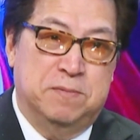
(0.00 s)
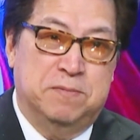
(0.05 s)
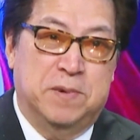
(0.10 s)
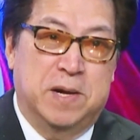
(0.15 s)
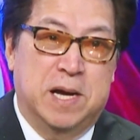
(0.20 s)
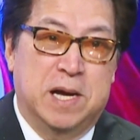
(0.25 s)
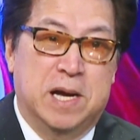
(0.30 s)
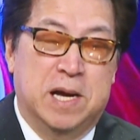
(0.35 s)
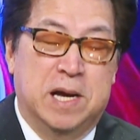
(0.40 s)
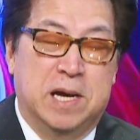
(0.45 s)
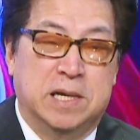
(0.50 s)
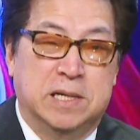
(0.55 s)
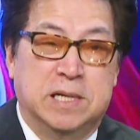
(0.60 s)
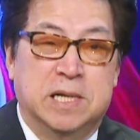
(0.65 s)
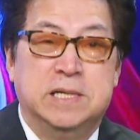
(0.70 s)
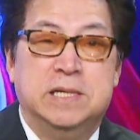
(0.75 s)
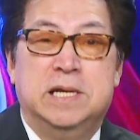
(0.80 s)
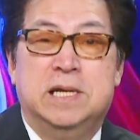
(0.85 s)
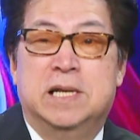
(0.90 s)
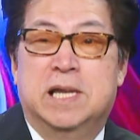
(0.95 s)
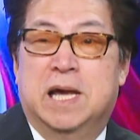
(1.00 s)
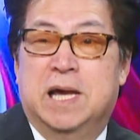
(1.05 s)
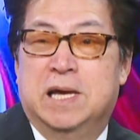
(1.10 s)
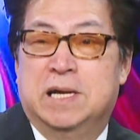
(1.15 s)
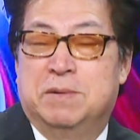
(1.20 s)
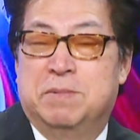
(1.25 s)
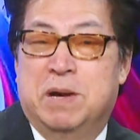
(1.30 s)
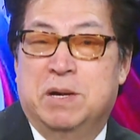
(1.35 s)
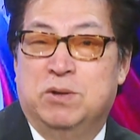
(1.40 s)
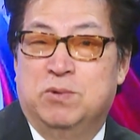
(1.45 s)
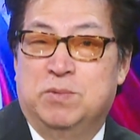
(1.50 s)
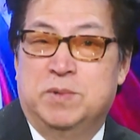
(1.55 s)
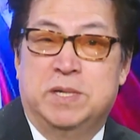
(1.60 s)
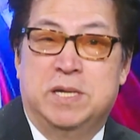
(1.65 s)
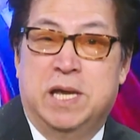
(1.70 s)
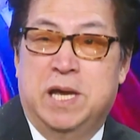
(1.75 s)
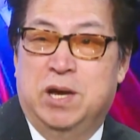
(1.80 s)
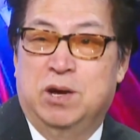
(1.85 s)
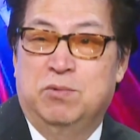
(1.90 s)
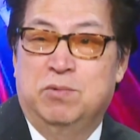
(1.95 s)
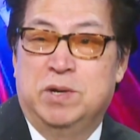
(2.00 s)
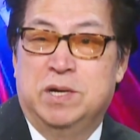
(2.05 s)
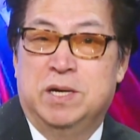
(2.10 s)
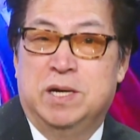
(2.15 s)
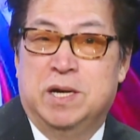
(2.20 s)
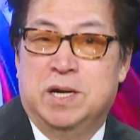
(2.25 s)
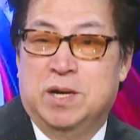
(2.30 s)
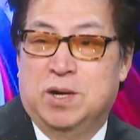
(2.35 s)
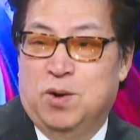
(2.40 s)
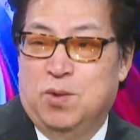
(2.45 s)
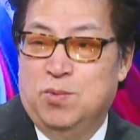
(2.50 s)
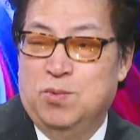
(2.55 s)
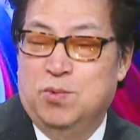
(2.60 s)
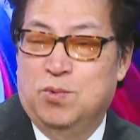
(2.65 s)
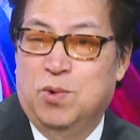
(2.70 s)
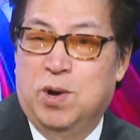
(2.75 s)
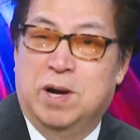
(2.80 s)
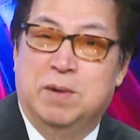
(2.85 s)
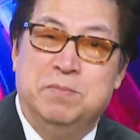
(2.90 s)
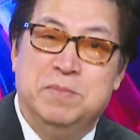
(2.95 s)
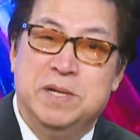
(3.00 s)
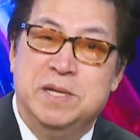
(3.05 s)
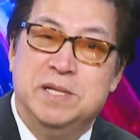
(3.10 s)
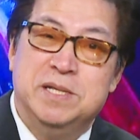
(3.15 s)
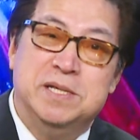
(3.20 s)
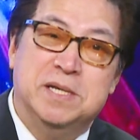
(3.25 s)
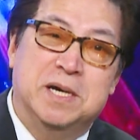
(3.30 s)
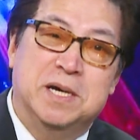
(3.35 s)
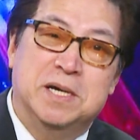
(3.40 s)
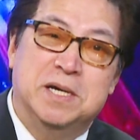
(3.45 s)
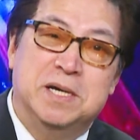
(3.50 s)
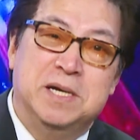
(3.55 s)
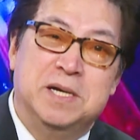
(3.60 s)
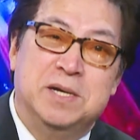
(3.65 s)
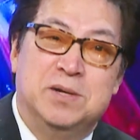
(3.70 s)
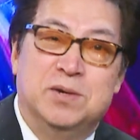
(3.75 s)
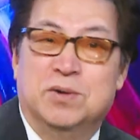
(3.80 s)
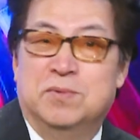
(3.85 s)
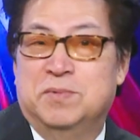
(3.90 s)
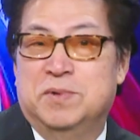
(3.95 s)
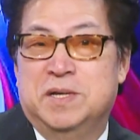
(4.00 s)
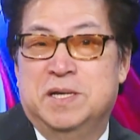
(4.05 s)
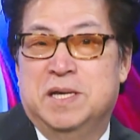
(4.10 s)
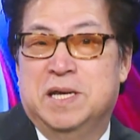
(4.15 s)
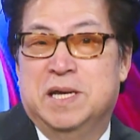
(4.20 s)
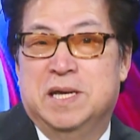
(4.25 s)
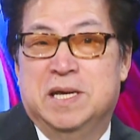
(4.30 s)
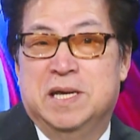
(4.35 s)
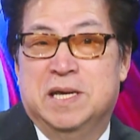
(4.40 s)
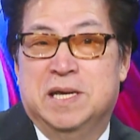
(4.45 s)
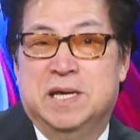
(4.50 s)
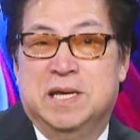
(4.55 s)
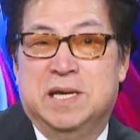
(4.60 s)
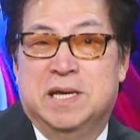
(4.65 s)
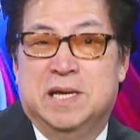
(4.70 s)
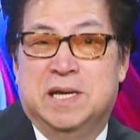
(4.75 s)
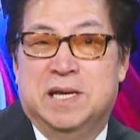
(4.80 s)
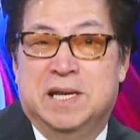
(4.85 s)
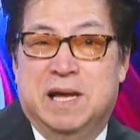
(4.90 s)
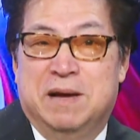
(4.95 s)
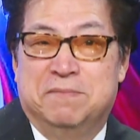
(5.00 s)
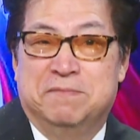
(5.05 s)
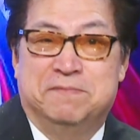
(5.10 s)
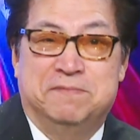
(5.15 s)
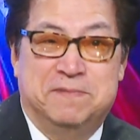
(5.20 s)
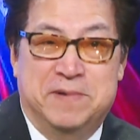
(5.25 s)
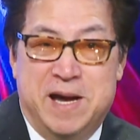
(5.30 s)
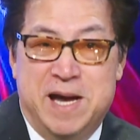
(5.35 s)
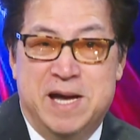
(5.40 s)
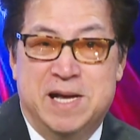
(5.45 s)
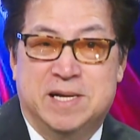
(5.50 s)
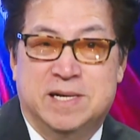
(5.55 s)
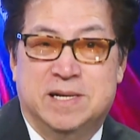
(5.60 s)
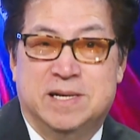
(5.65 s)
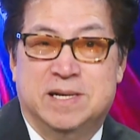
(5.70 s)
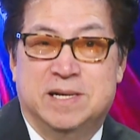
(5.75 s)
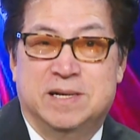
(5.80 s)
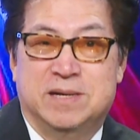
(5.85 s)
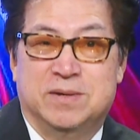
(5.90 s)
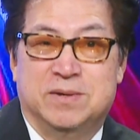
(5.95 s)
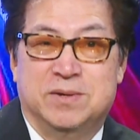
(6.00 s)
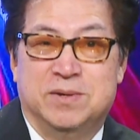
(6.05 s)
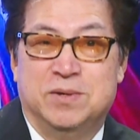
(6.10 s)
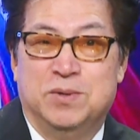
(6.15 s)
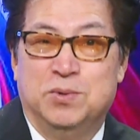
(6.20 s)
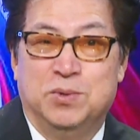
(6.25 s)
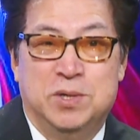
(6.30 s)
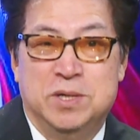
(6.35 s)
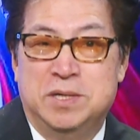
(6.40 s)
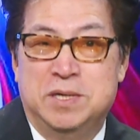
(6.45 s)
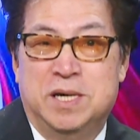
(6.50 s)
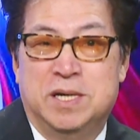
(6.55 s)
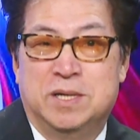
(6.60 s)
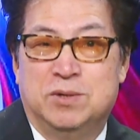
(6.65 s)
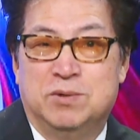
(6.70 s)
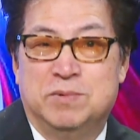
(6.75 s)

và người ta nhìn lại qua những vấn đề quý vị khủng hoảng biên giới rồi vấn đề làm phát rồi đủ thứ ấy.